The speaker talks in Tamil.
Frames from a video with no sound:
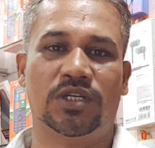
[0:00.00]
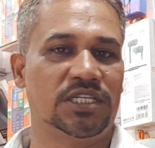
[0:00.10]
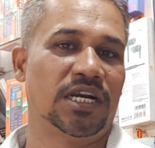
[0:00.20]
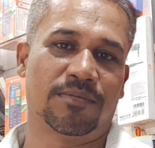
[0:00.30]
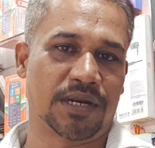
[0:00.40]

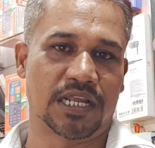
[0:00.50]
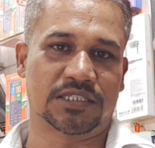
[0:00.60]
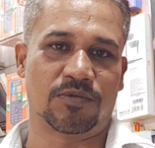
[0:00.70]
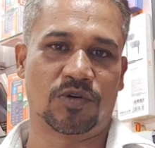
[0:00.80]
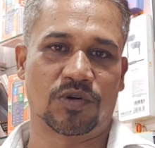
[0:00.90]
ஒரிஜினல் டெம்பர்
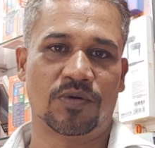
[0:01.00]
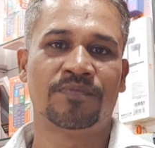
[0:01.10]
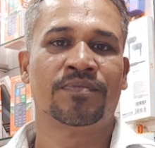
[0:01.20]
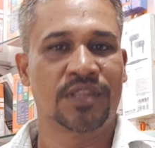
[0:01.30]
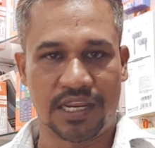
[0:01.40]
கிளாஸ் நம்ம கொடுக்குறோம்
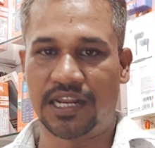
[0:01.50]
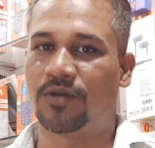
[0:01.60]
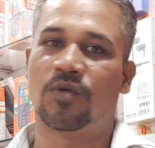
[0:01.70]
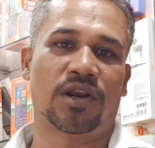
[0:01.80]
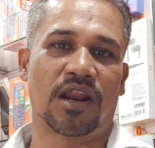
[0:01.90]

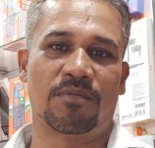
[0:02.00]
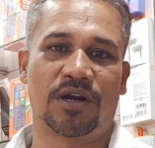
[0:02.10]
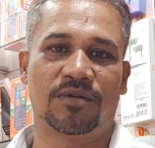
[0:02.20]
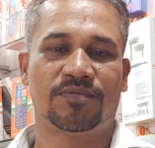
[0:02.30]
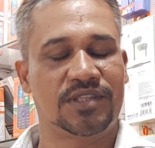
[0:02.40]
இன்றைக்கி ஒரு நாள்
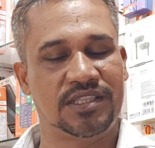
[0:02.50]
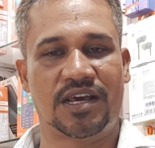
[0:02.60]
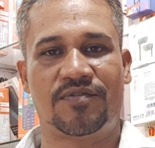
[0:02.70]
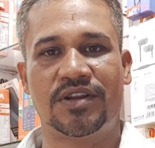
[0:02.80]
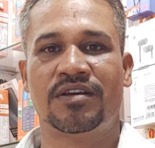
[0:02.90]
மட்டும் இந்த
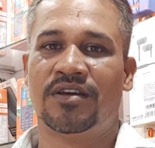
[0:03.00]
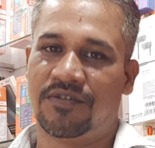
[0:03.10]
ஆஃபர்